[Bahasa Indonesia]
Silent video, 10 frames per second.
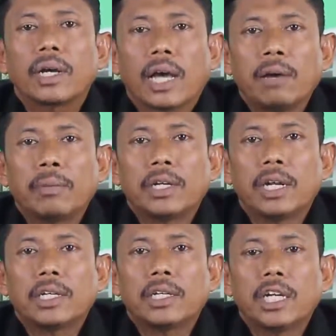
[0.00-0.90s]
Kami
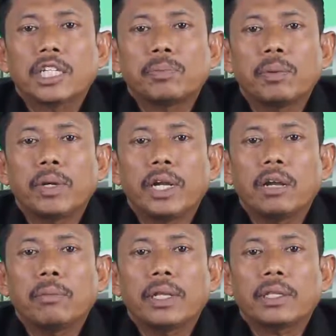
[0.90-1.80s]
dari Dinas
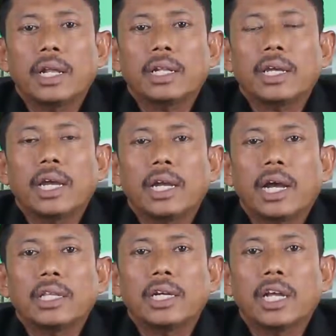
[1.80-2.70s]
Pembinaan Mental TNI
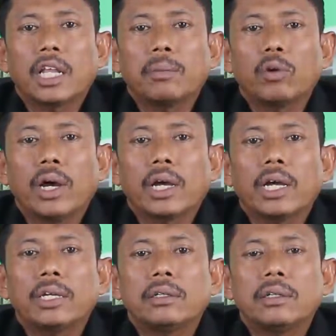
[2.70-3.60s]
Angkatan Darat
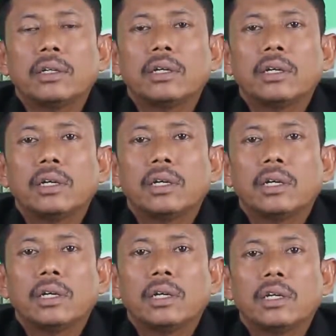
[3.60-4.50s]
mendoakan
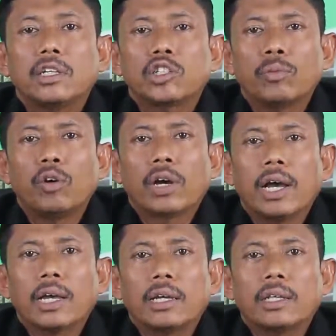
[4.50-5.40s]

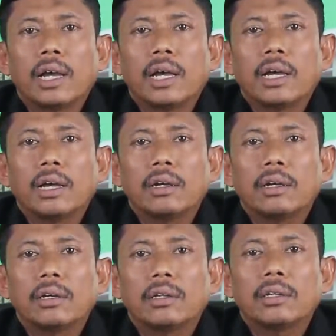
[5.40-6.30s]
semoga kita
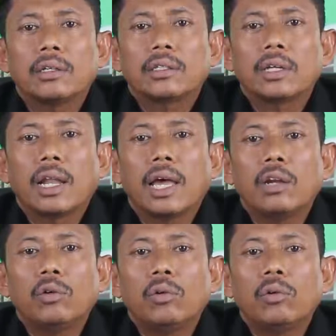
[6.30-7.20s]

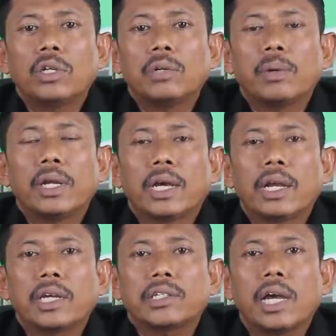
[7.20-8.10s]
selalu
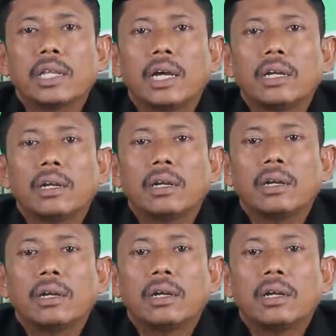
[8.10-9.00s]
diberikan kesehatan,
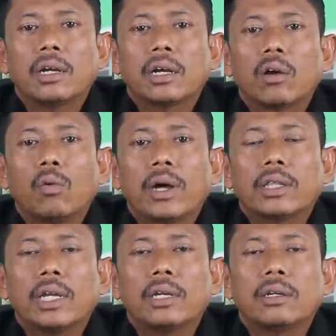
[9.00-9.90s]

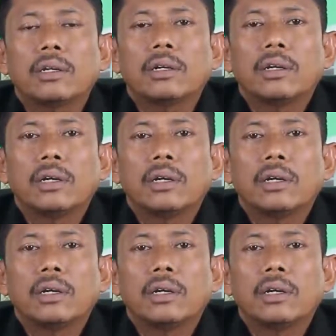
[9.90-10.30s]
kekuatan,